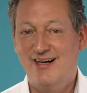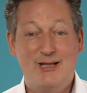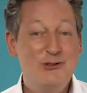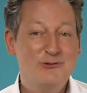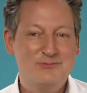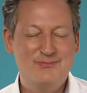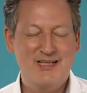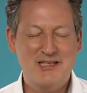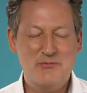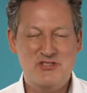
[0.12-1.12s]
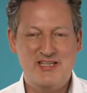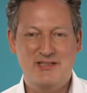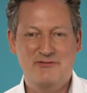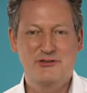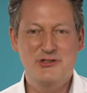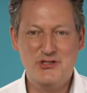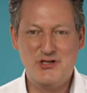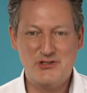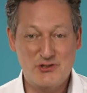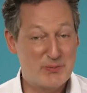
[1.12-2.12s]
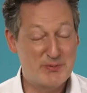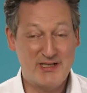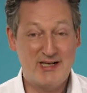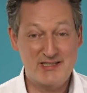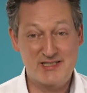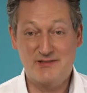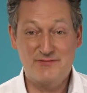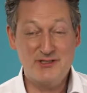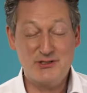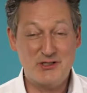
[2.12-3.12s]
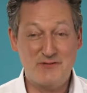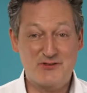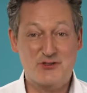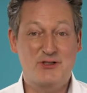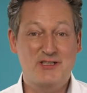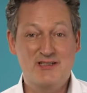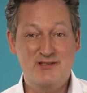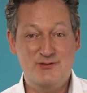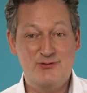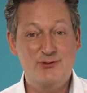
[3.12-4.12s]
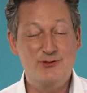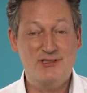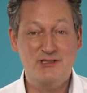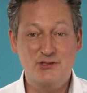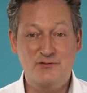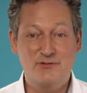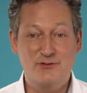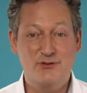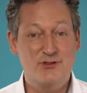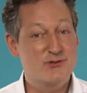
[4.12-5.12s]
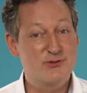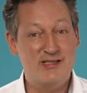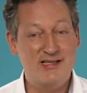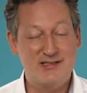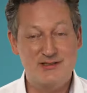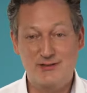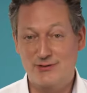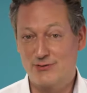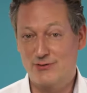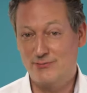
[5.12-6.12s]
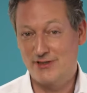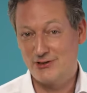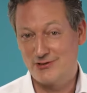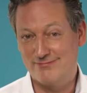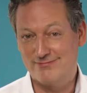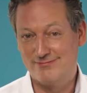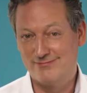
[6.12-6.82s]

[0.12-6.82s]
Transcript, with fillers: Hallo, mein Name ist Eckhard von Hirschhausen. Ich bin Arzt, Wissenschaftsjournalist und Gründer der Stiftung Gesunde Erde, gesunde Menschen.